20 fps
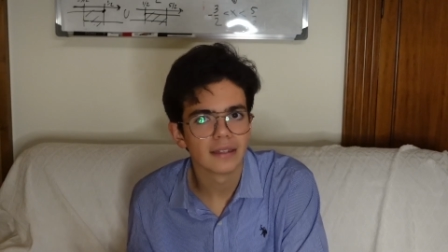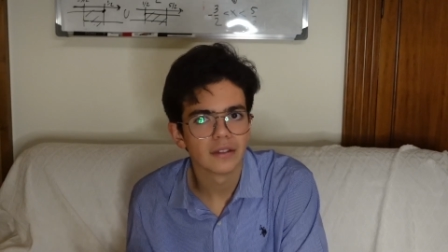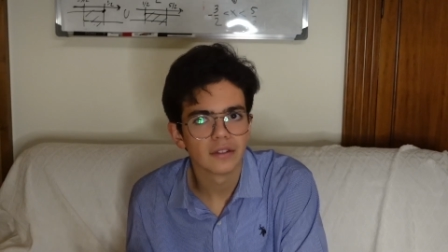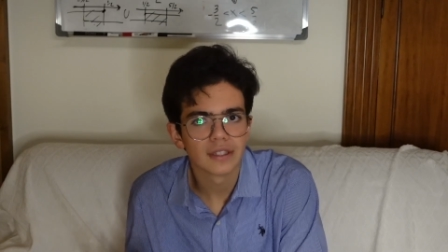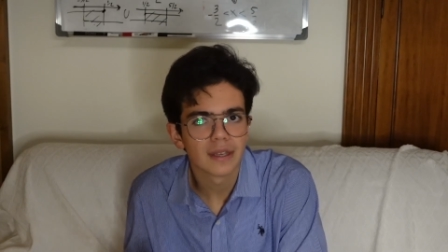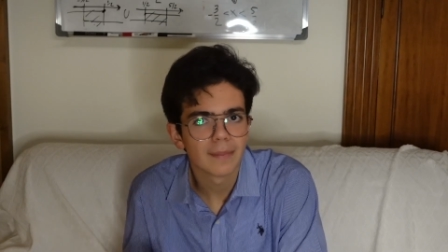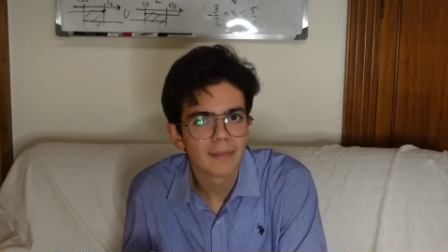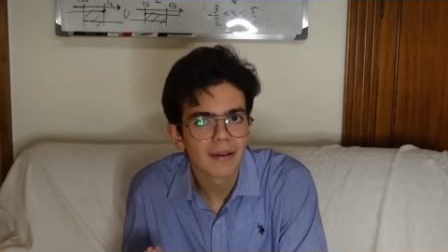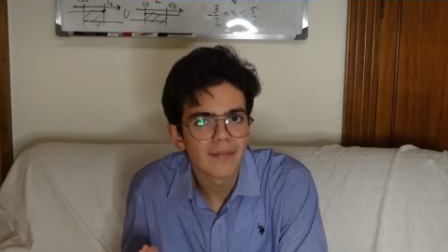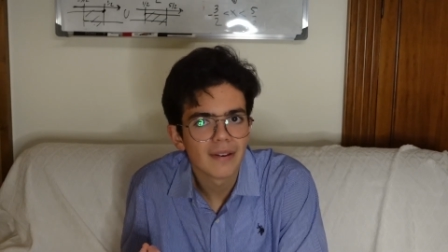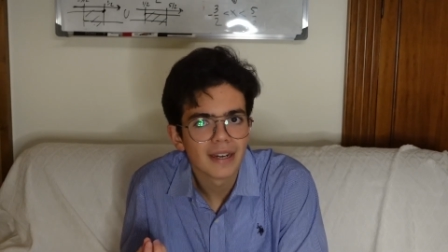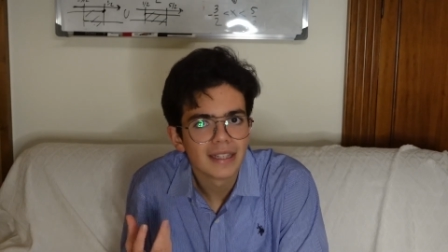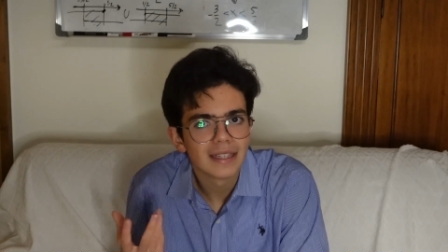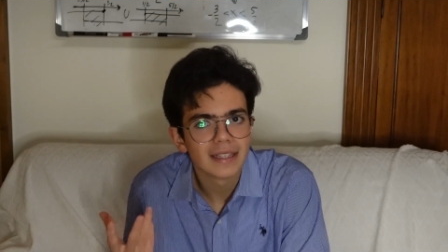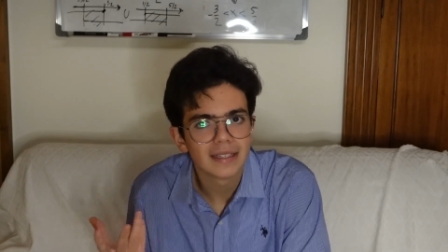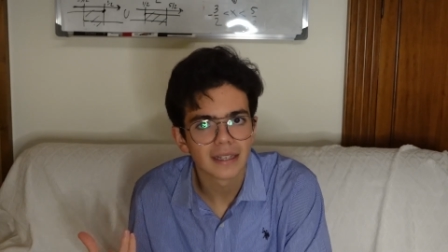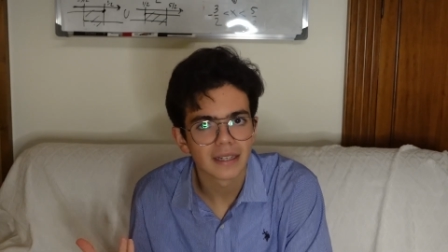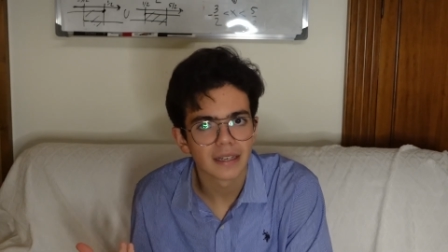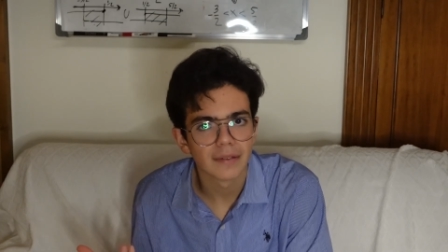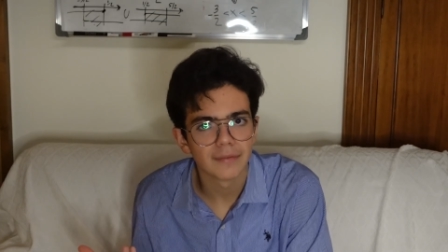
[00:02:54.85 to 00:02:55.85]
non sembra avere
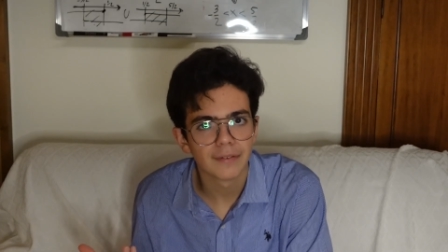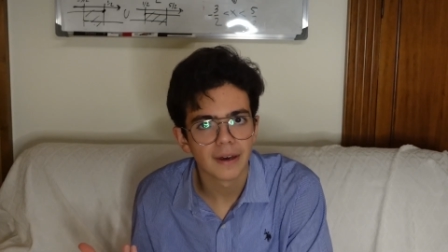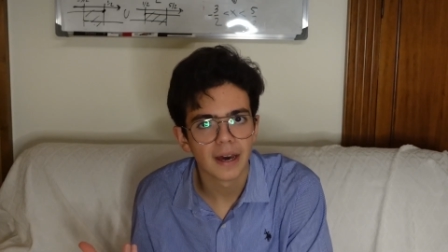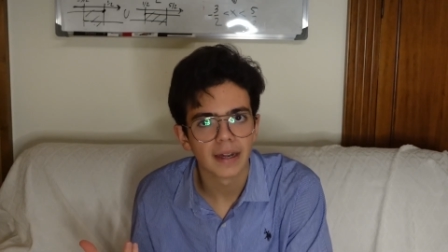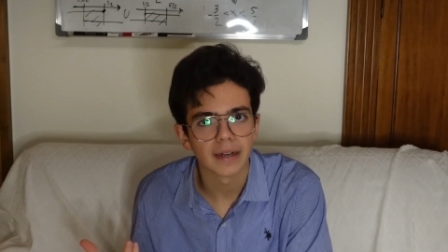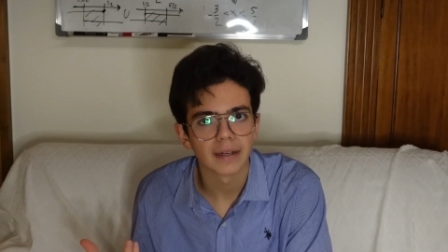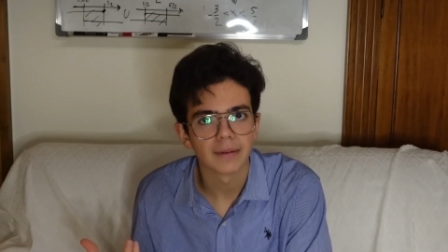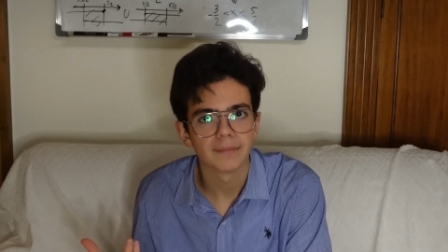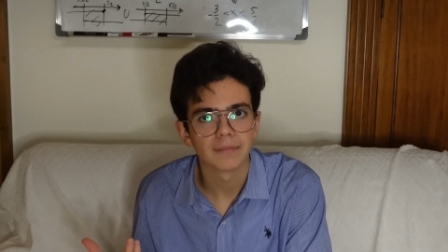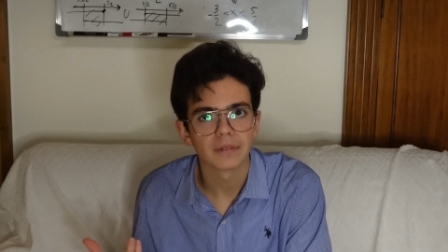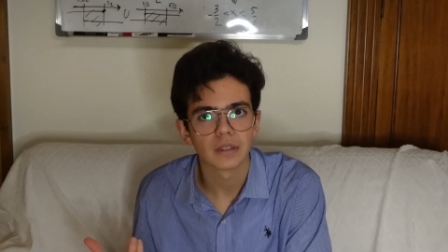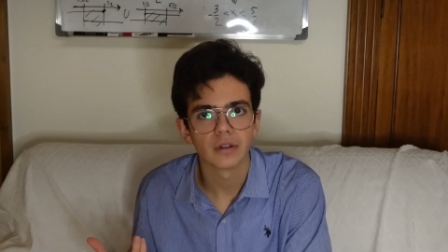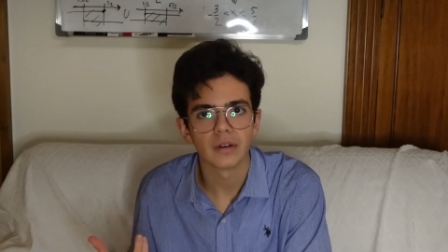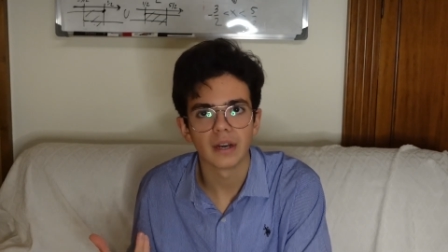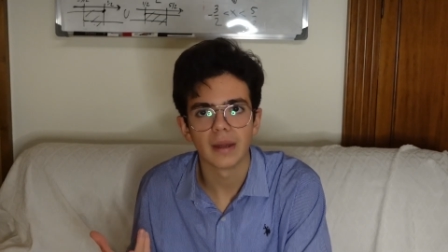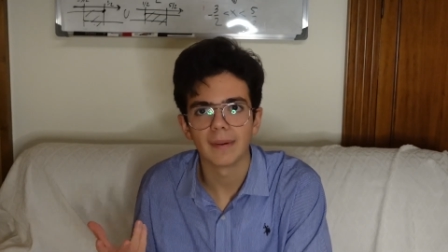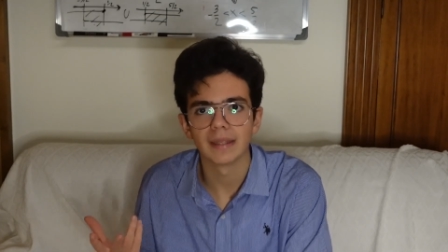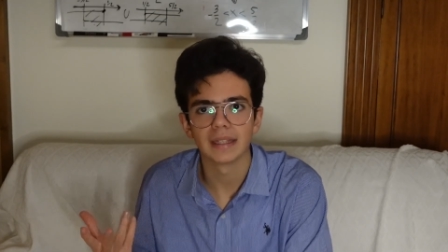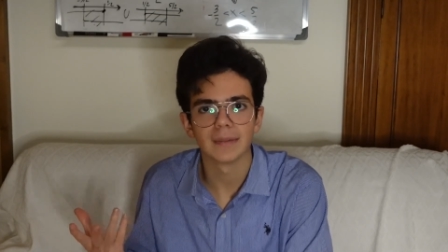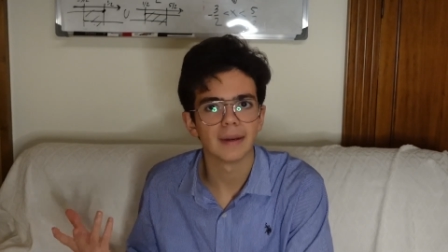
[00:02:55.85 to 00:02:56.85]
niente a che fare con
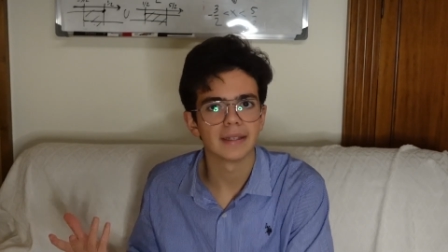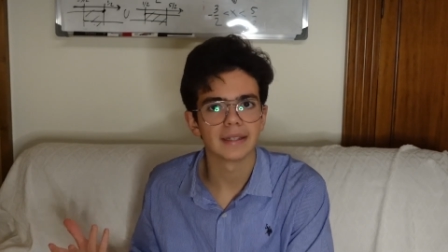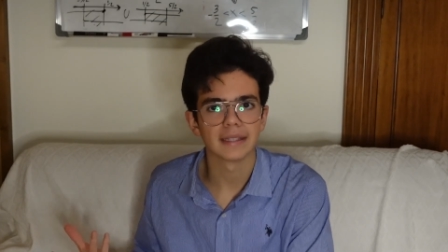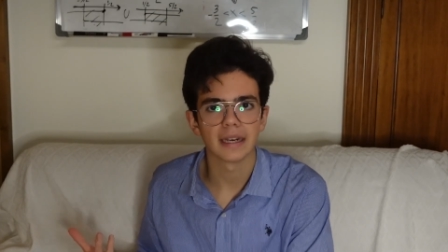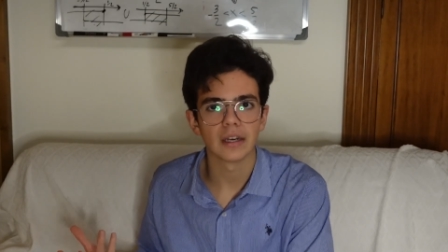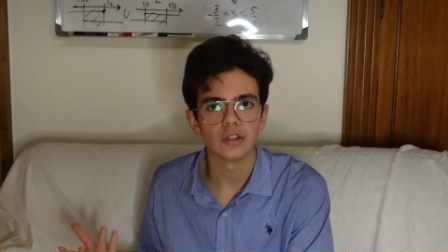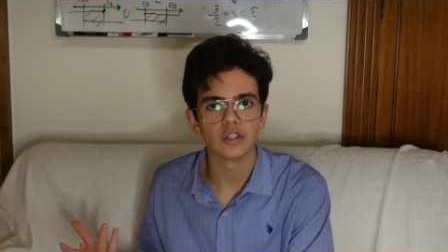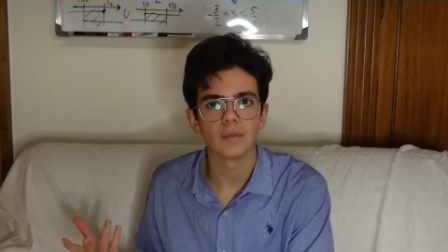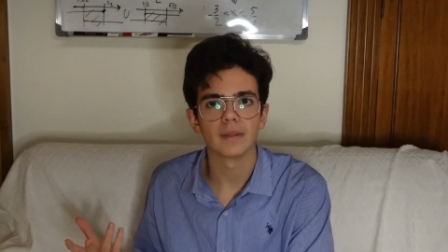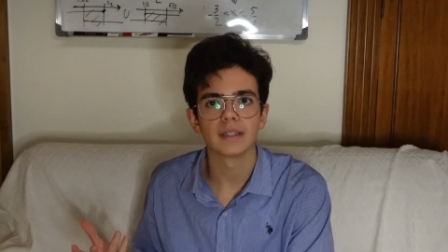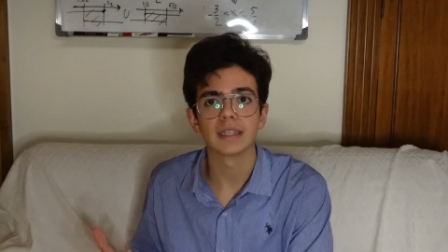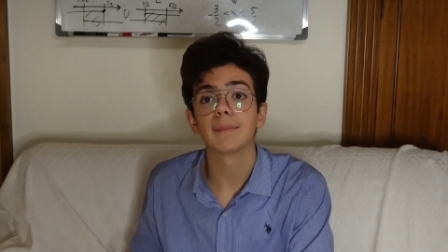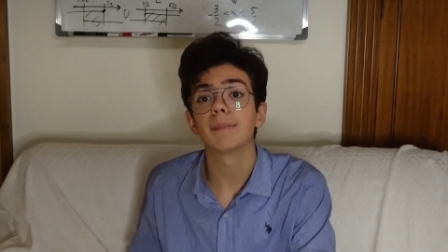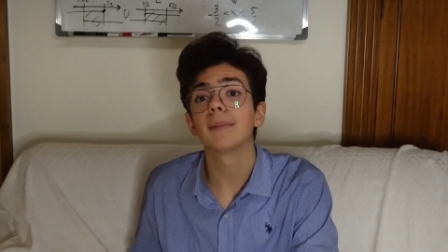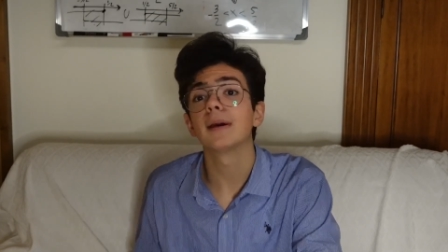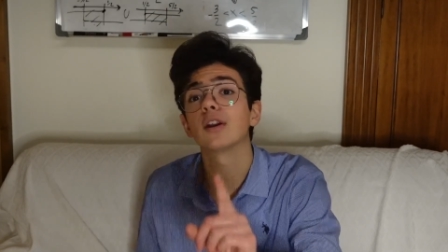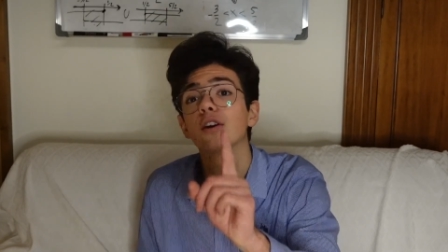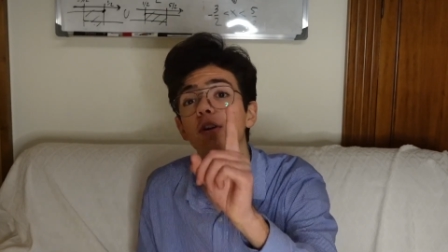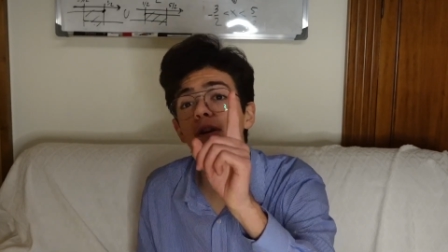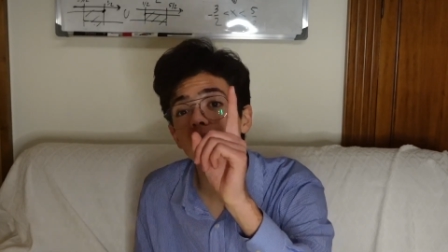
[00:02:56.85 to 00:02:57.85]
la matematica e la geometria,
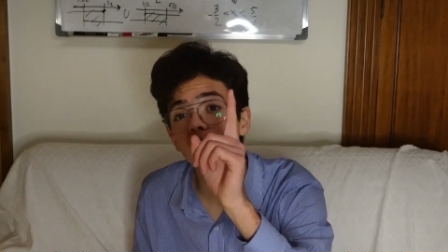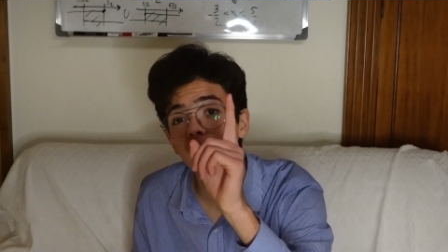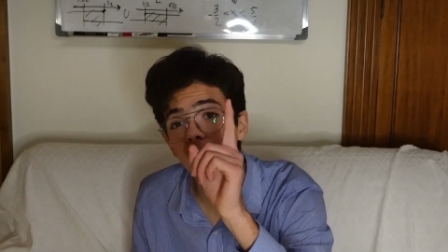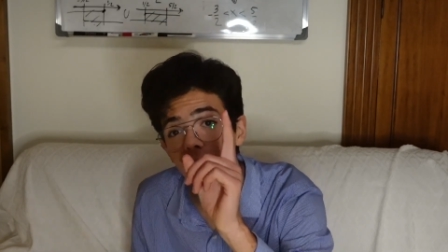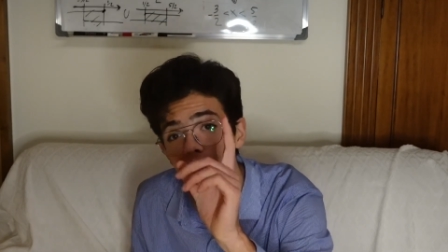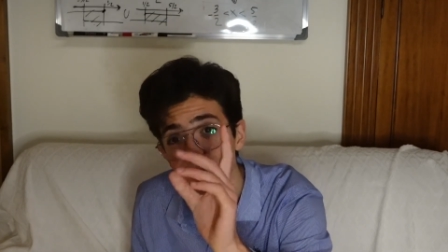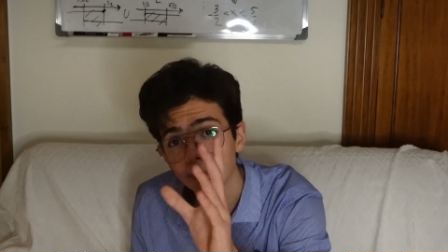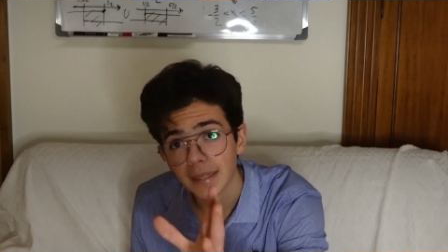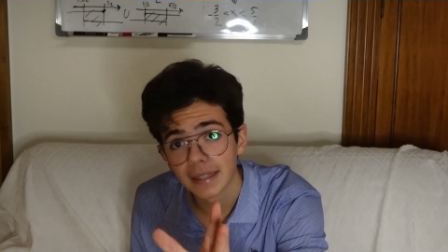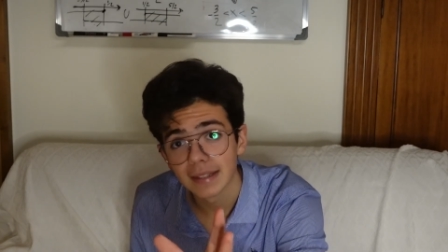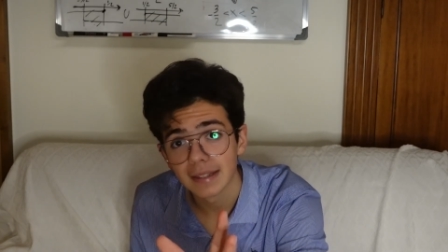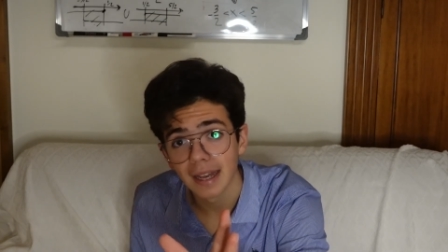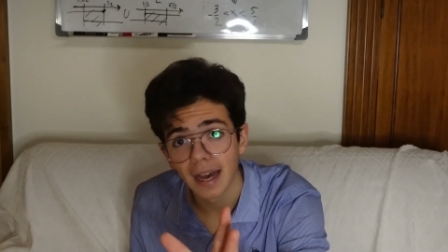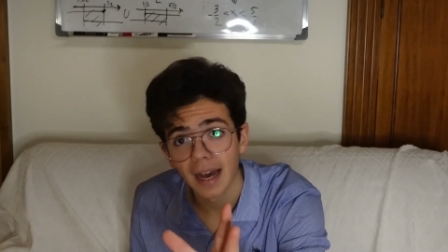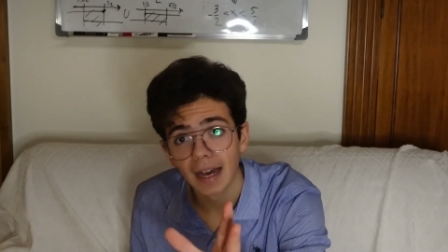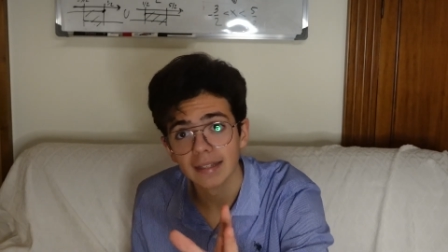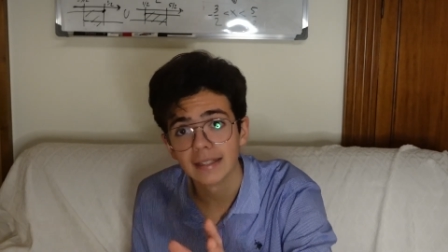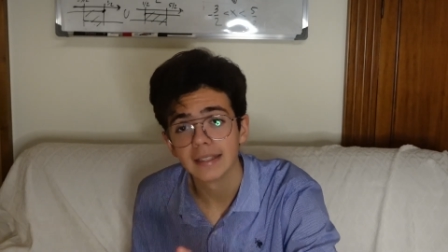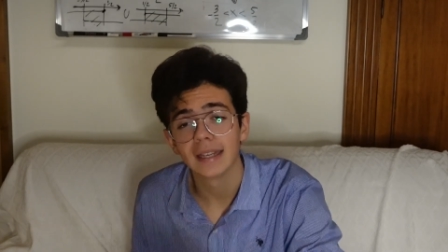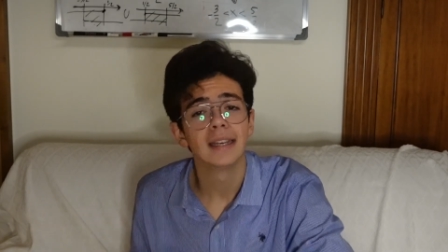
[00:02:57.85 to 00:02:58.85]
però
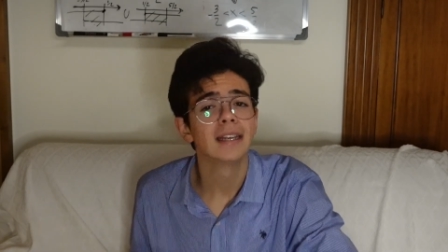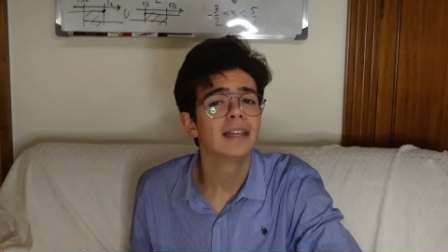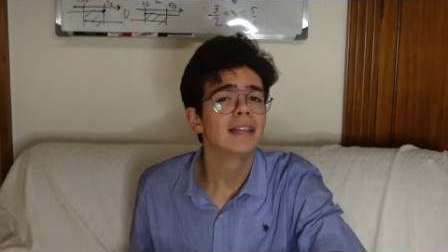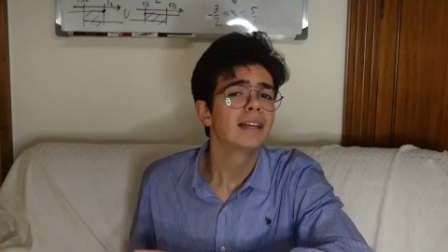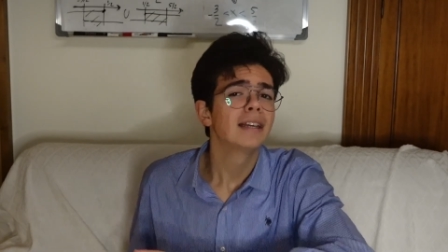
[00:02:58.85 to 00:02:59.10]
aspettate,